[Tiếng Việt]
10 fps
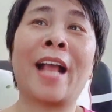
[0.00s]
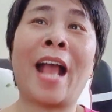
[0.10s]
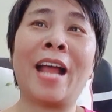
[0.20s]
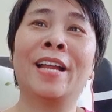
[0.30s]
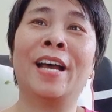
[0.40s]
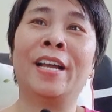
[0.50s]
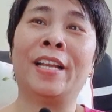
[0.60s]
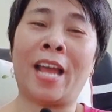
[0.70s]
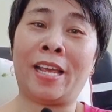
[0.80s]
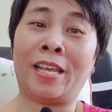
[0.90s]
cả
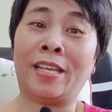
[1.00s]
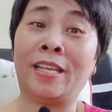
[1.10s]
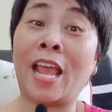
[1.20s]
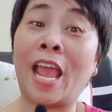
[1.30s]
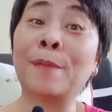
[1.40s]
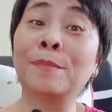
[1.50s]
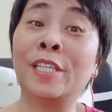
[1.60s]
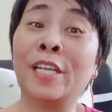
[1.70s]
đời này em